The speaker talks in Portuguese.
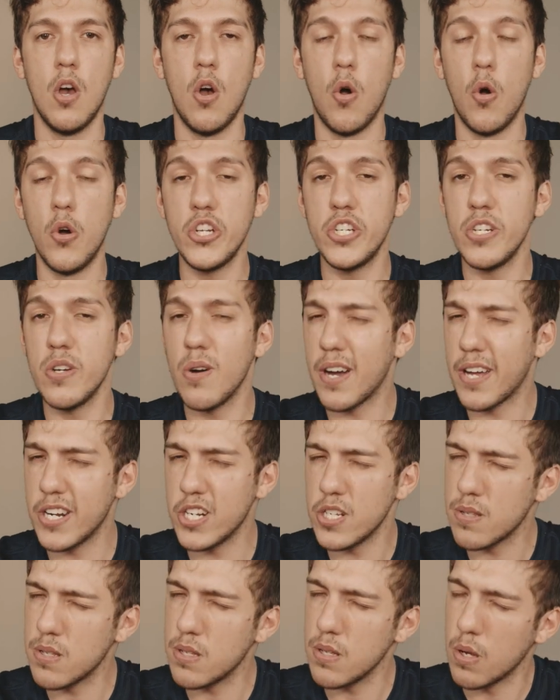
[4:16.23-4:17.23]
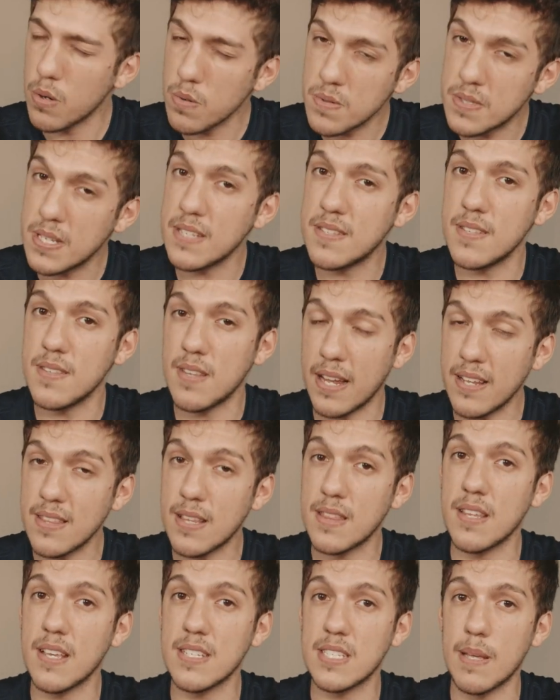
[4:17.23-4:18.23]
Hoje eu acredito que, eu não sei se
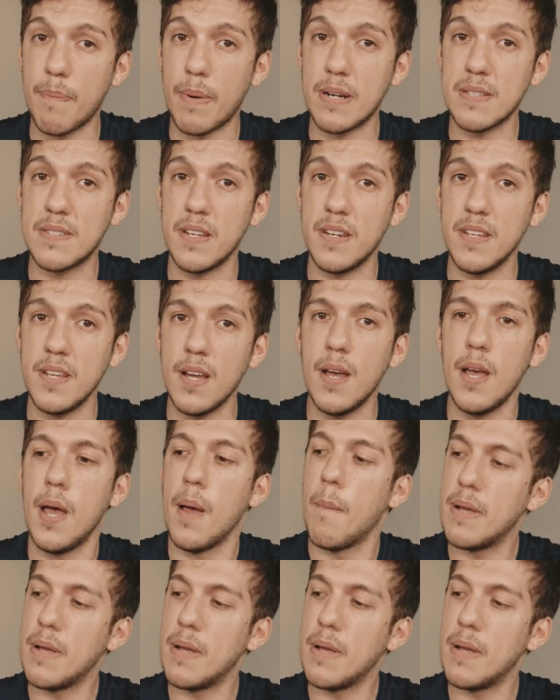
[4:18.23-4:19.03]
ainda tem essa parceria,